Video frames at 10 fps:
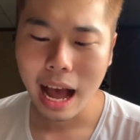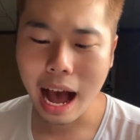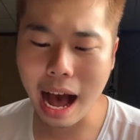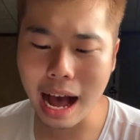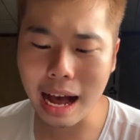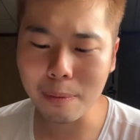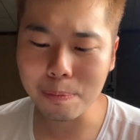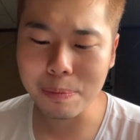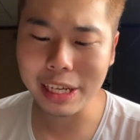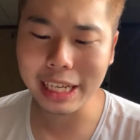
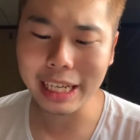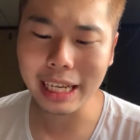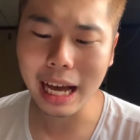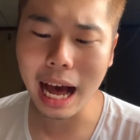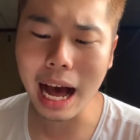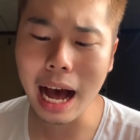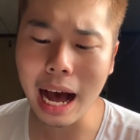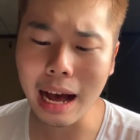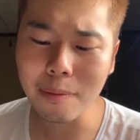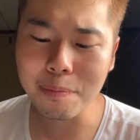ハッピー、
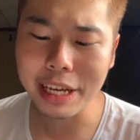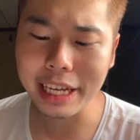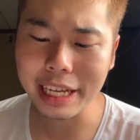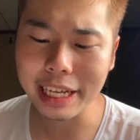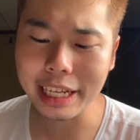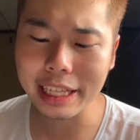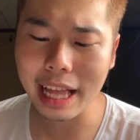ハッピー、